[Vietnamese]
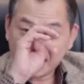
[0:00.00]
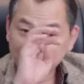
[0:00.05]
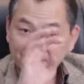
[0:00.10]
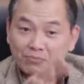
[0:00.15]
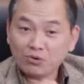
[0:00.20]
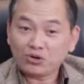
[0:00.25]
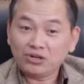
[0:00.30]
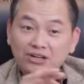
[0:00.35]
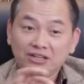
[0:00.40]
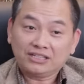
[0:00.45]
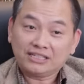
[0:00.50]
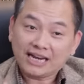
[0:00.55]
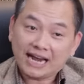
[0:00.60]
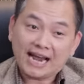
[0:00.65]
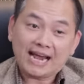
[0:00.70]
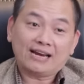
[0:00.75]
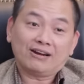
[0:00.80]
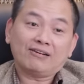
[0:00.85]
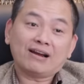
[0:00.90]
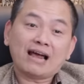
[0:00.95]
cách một đứa
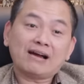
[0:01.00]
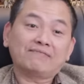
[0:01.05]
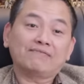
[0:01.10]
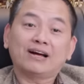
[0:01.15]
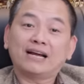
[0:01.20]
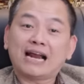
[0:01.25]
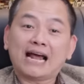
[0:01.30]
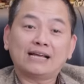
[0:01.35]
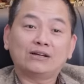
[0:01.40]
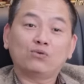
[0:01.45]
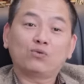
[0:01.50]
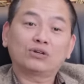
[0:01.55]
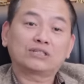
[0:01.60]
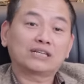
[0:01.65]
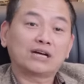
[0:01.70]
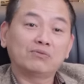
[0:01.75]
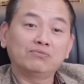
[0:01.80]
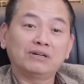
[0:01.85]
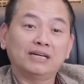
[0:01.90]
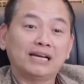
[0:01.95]
trẻ nó đang vận hành
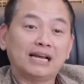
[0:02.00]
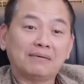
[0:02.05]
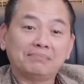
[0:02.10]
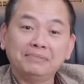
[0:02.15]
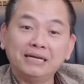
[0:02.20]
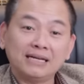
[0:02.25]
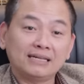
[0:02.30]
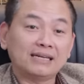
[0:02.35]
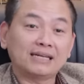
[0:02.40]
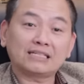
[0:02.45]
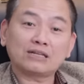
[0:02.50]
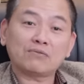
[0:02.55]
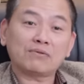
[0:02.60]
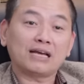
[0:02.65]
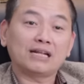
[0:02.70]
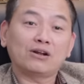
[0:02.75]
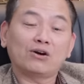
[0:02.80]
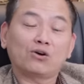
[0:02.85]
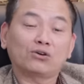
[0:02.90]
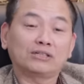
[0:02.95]
cuộc sống ấy là biết là
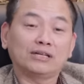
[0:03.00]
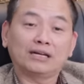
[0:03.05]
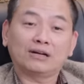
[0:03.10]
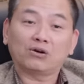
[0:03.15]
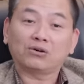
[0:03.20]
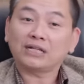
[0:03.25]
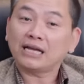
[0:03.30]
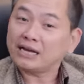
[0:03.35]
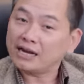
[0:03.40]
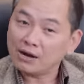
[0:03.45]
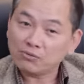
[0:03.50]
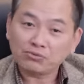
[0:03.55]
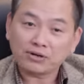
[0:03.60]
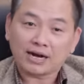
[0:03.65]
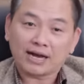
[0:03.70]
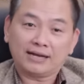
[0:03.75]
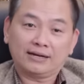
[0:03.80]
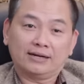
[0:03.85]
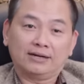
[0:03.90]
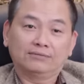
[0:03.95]
sau này nó có thể có thành công
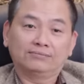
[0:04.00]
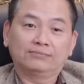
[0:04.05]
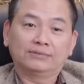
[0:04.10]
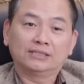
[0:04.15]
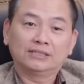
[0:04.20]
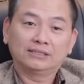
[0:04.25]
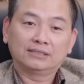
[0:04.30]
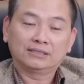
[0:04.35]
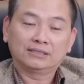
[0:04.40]
được hay không